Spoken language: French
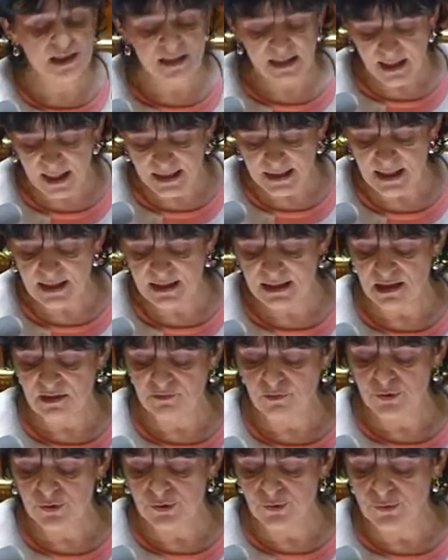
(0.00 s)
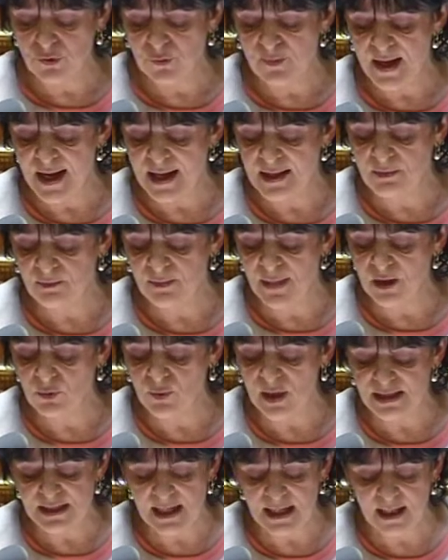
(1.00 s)
est très active en ce domaine, mais
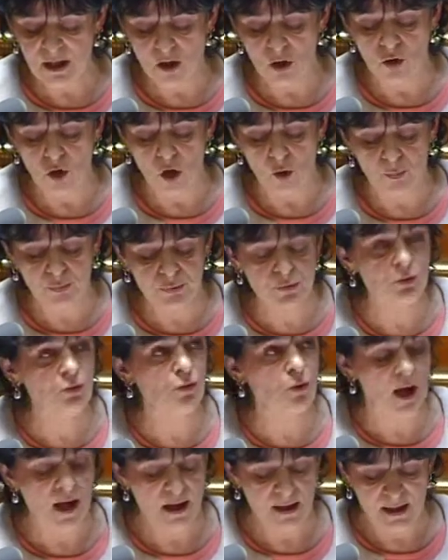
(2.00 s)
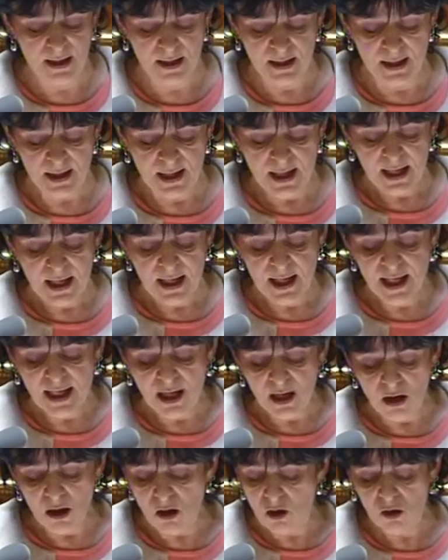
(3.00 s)
doit aller encore plus loin et
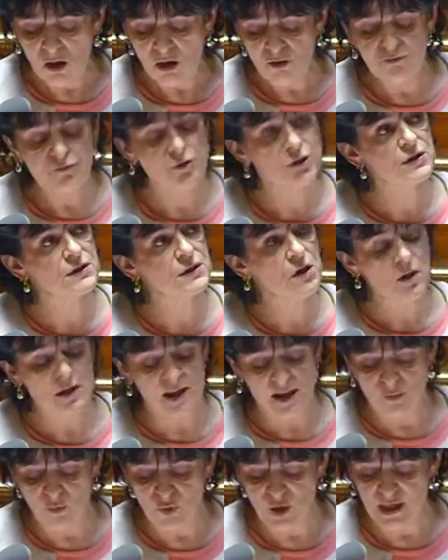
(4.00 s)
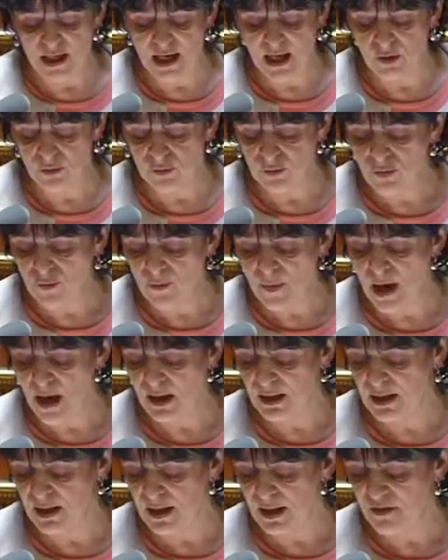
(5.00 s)
en renforçant les moyens
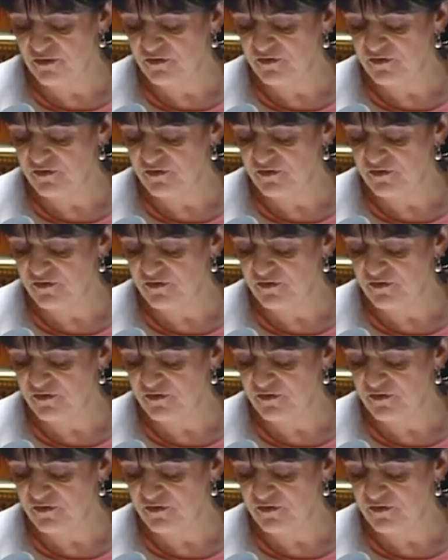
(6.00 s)
humains et